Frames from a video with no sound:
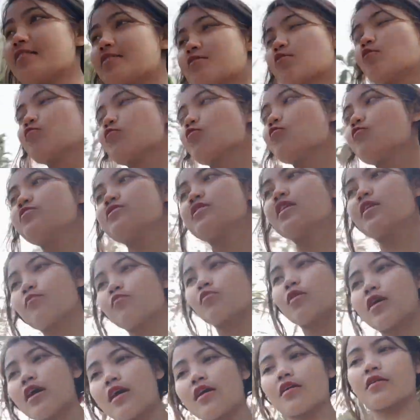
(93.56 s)
कर टुमटुम
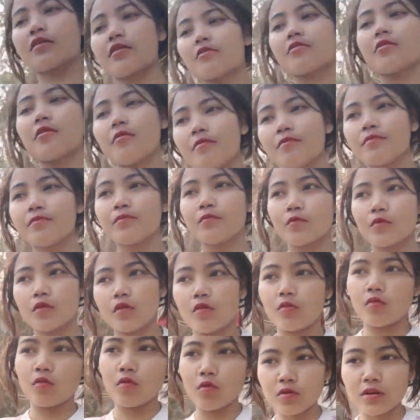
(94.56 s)
से पूरा एकदम
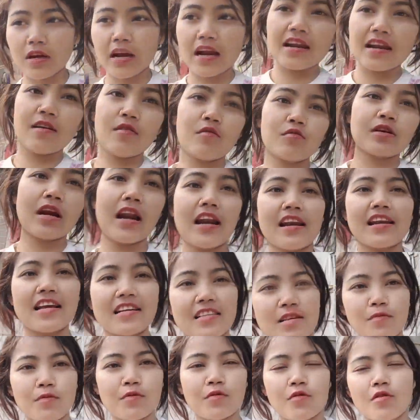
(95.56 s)
उतार
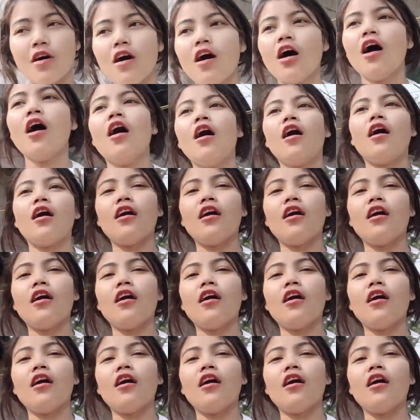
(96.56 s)
उतार लिया सबको